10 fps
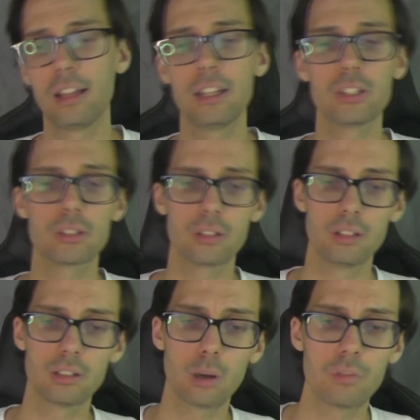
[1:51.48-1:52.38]
vielleicht
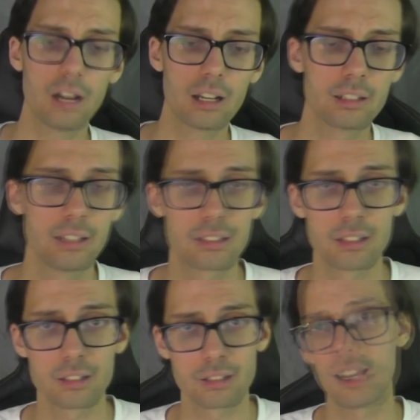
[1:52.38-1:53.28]
äh, darauf achten,
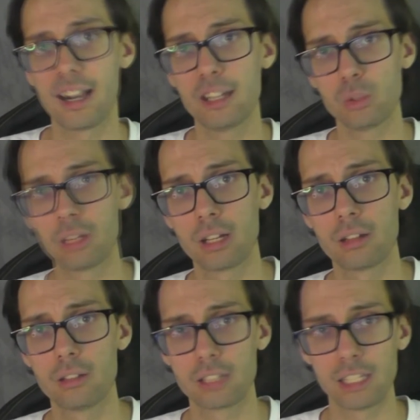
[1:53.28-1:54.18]
dass das Radio
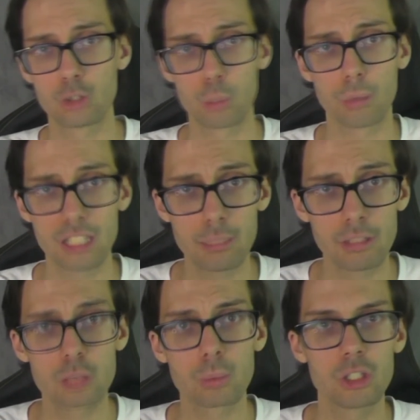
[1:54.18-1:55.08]
dahingehend
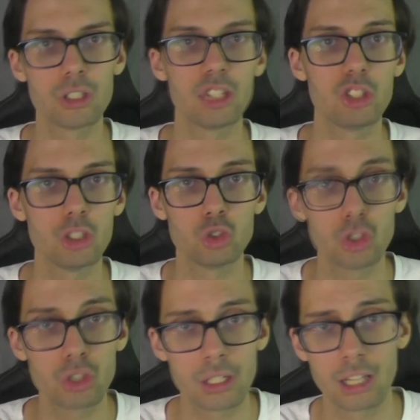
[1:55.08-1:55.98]
kompatibel ist, sprich die richtigen
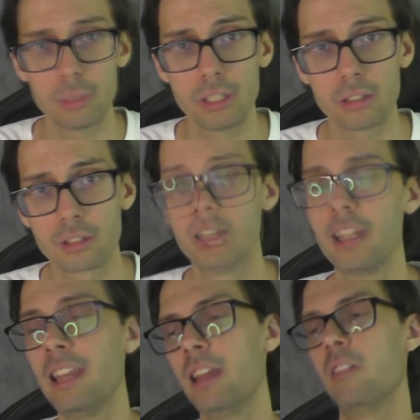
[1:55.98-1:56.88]
Schnittstellen anbietet,
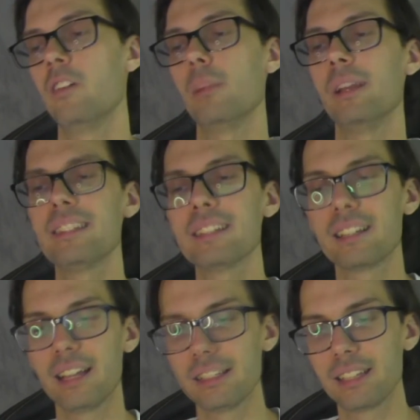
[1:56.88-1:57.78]
weil bei
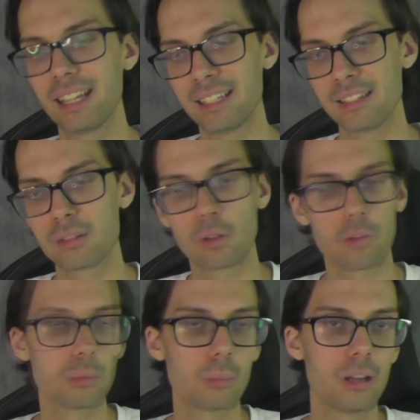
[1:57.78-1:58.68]
diesen kleinen Geräten ist es
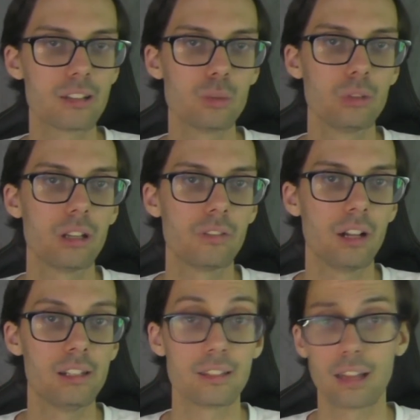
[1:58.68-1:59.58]
oftmals nun der
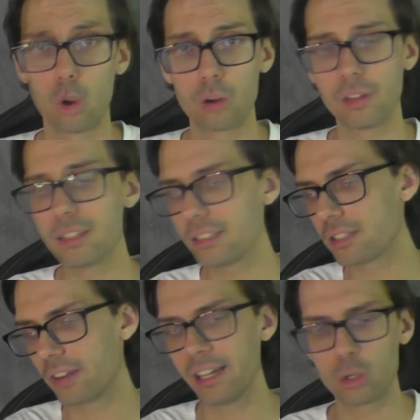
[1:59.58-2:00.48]
Fall, dass auch wenn
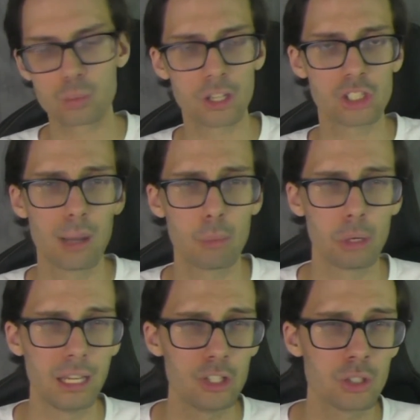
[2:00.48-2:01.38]
sie zwei Lautsprecher
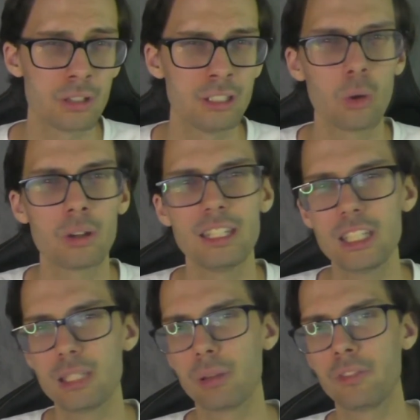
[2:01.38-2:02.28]
haben oder ähnliches, sie doch
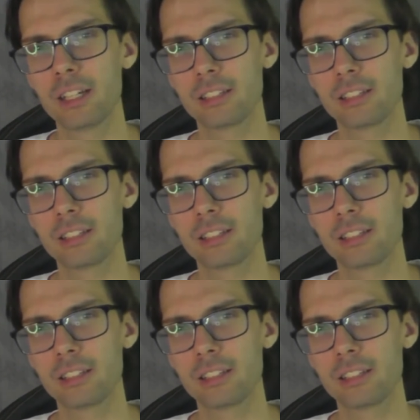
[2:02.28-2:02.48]
nicht die